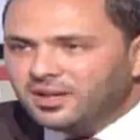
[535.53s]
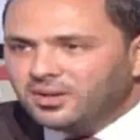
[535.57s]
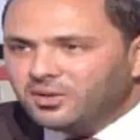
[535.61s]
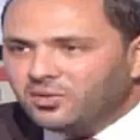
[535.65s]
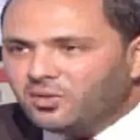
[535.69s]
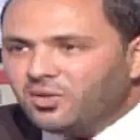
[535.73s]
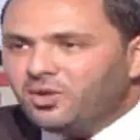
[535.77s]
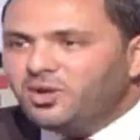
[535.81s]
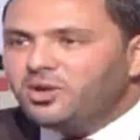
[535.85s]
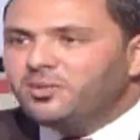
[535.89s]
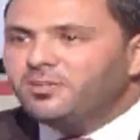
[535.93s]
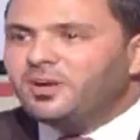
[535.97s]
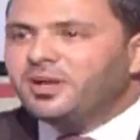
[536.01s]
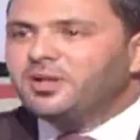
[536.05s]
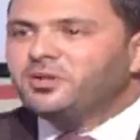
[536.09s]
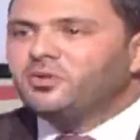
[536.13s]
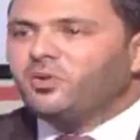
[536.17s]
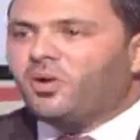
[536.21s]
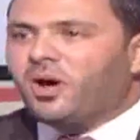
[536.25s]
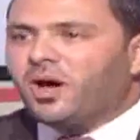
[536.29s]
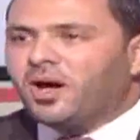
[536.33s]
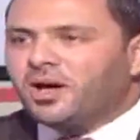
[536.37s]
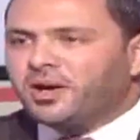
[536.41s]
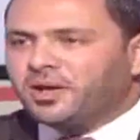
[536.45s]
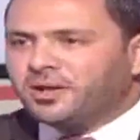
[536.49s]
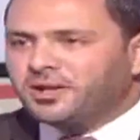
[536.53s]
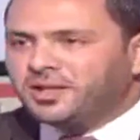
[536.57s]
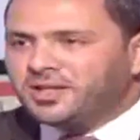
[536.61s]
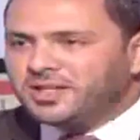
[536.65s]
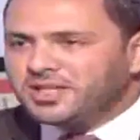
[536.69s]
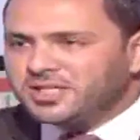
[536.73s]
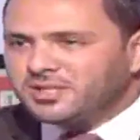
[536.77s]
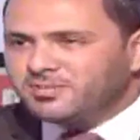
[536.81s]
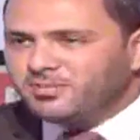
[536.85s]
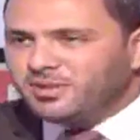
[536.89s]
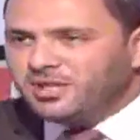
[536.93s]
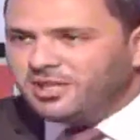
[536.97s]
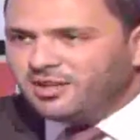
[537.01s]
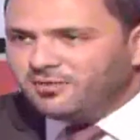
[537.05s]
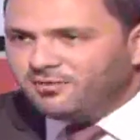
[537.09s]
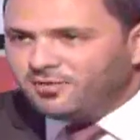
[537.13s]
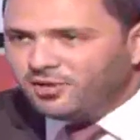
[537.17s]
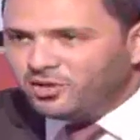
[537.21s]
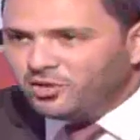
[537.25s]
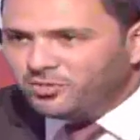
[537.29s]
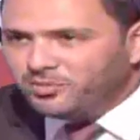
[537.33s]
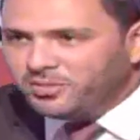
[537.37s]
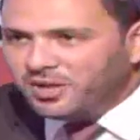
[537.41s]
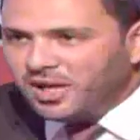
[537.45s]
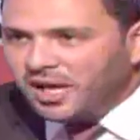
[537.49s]
كل من يعارض النسبية في
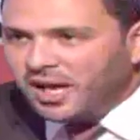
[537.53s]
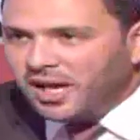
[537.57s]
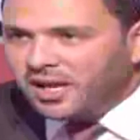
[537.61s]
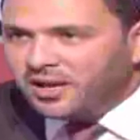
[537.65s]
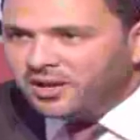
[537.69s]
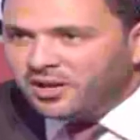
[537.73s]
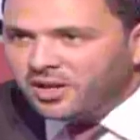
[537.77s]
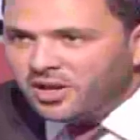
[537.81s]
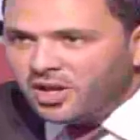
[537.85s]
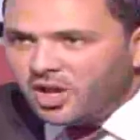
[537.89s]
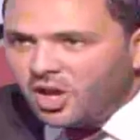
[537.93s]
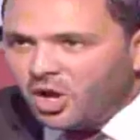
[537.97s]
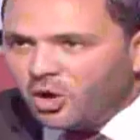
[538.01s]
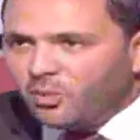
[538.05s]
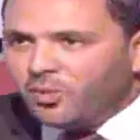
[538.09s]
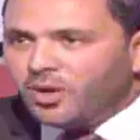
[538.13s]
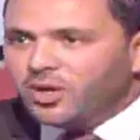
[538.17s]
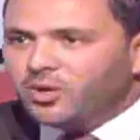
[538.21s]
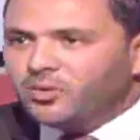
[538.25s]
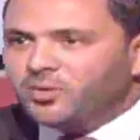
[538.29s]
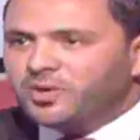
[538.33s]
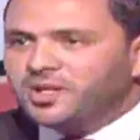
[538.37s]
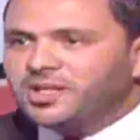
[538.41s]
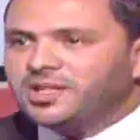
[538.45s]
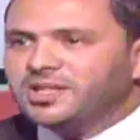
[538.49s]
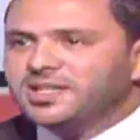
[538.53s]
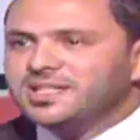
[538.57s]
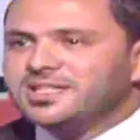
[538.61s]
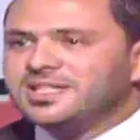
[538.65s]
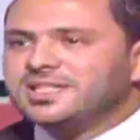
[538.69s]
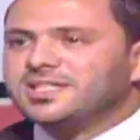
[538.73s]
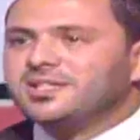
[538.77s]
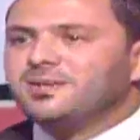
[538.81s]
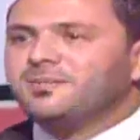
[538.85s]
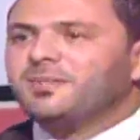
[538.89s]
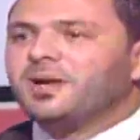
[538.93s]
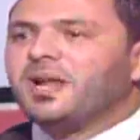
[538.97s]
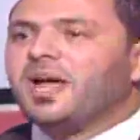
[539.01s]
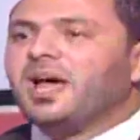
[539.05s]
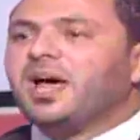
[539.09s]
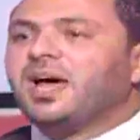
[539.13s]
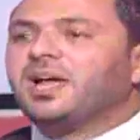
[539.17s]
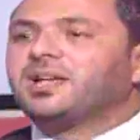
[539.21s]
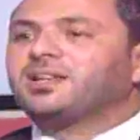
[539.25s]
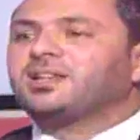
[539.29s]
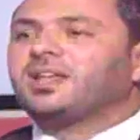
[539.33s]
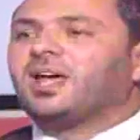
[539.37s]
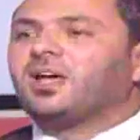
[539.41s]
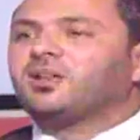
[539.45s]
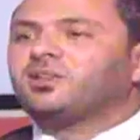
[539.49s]
لبنان هو يريد استمرار
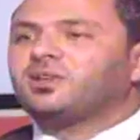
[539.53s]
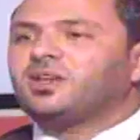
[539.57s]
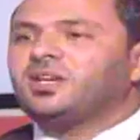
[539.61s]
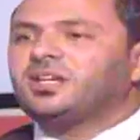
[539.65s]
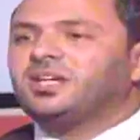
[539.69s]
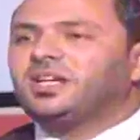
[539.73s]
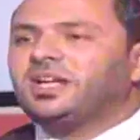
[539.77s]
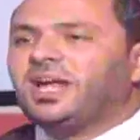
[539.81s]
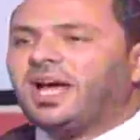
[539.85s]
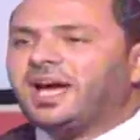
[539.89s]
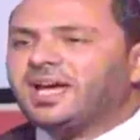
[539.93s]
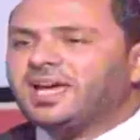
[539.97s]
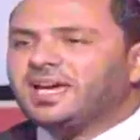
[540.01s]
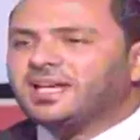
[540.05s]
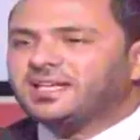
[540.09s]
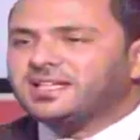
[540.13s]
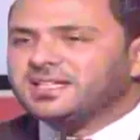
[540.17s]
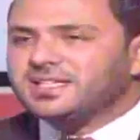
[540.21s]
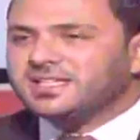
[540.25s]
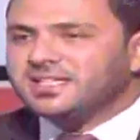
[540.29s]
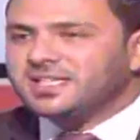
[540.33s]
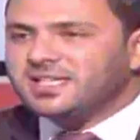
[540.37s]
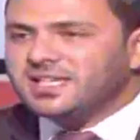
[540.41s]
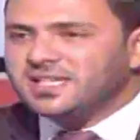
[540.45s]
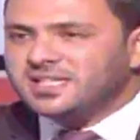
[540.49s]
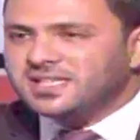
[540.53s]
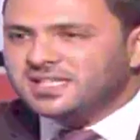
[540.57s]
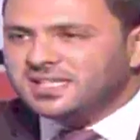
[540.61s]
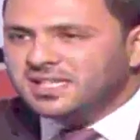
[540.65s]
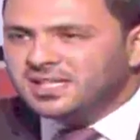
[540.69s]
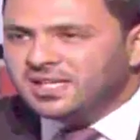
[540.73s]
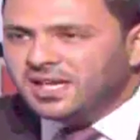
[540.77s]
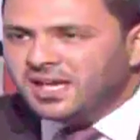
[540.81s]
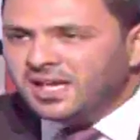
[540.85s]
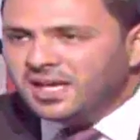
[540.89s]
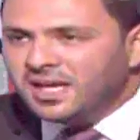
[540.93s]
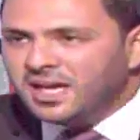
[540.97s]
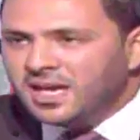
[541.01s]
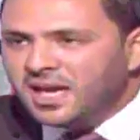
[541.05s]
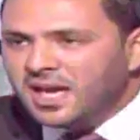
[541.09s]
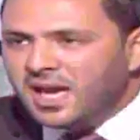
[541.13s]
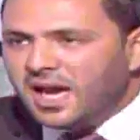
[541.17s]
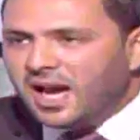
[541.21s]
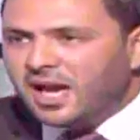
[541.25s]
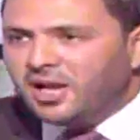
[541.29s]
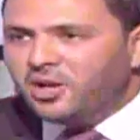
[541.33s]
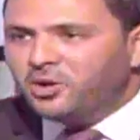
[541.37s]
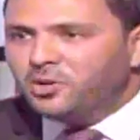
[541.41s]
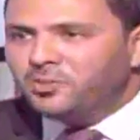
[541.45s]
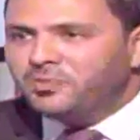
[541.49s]
تعطيل الحياة السياسية
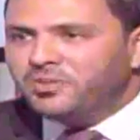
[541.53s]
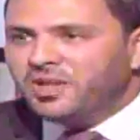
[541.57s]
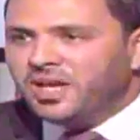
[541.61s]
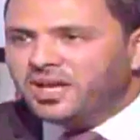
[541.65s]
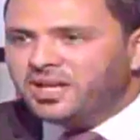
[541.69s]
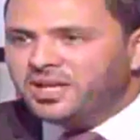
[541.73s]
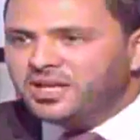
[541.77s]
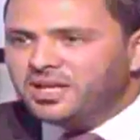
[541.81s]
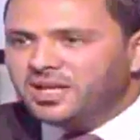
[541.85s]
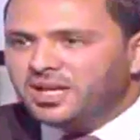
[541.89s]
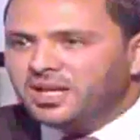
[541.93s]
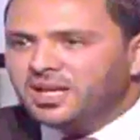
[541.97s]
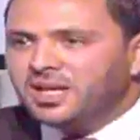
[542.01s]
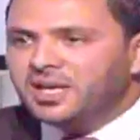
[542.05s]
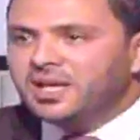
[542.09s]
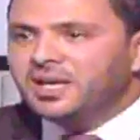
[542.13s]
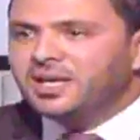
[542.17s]
اللبنانية